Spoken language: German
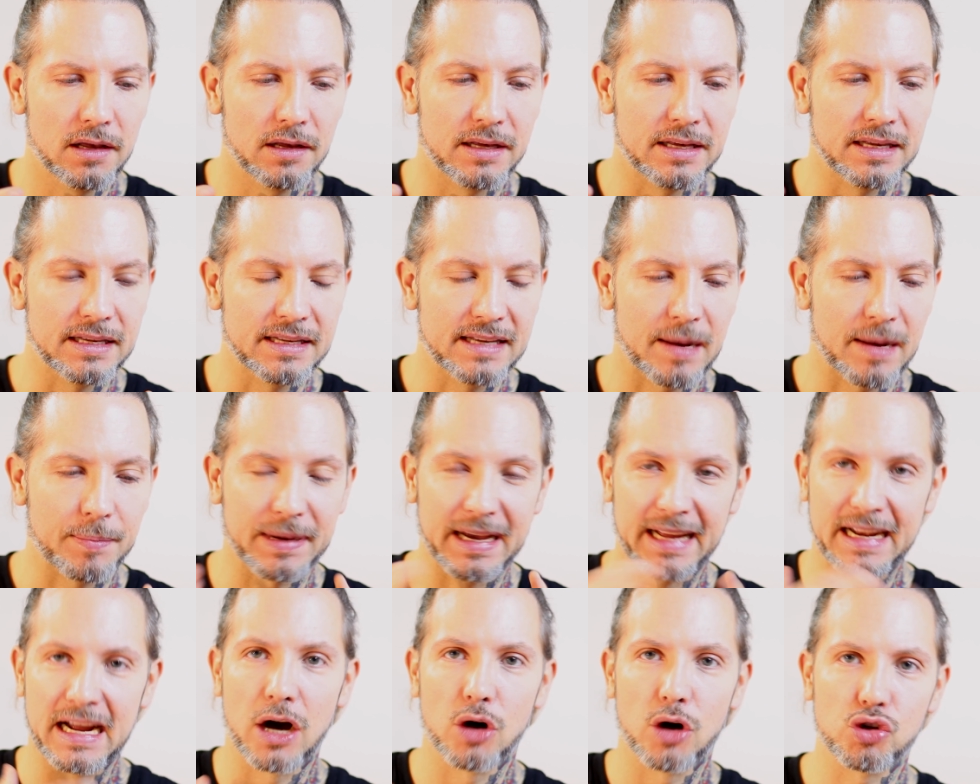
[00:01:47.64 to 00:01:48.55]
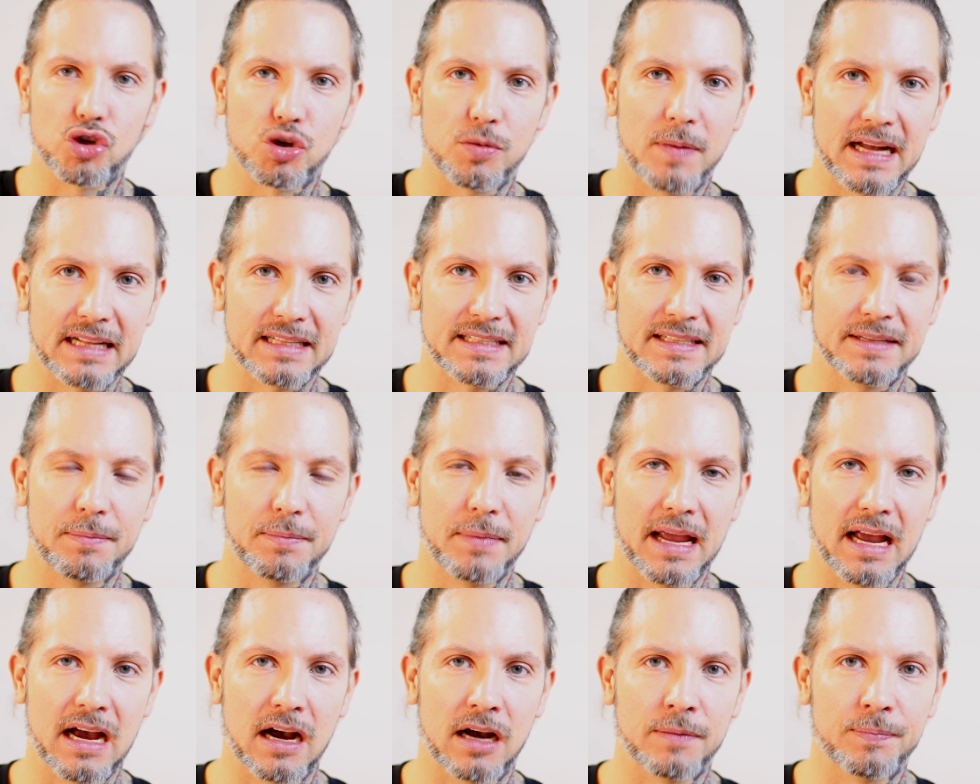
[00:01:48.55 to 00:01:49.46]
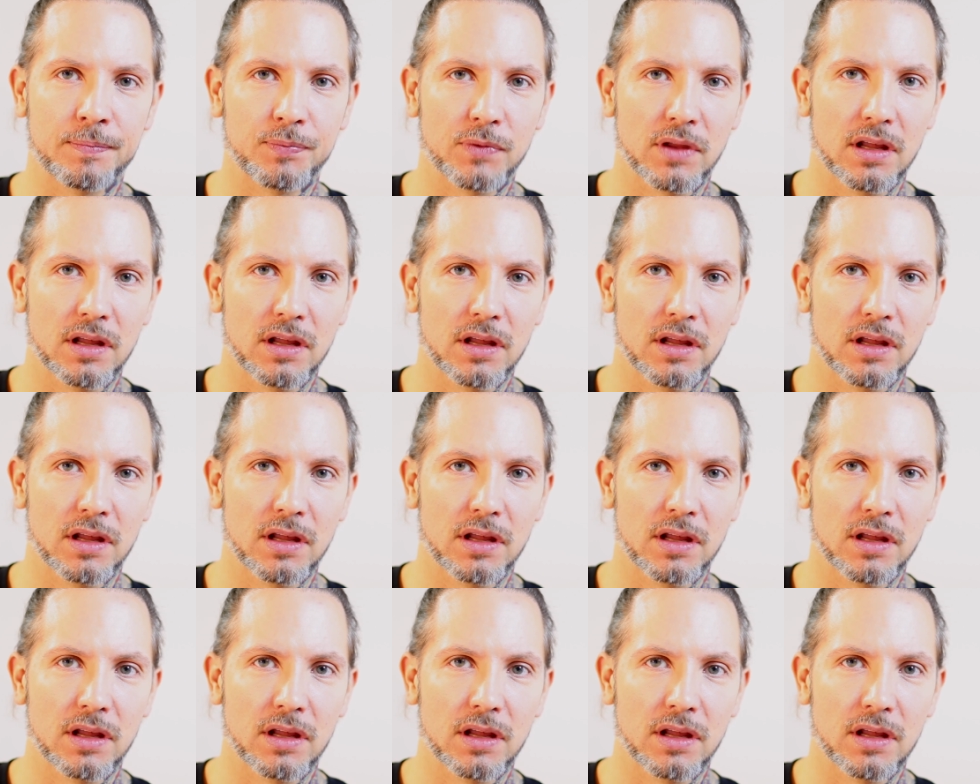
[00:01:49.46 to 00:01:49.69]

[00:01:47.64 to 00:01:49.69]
ich habe keine Hautschmerzen mehr.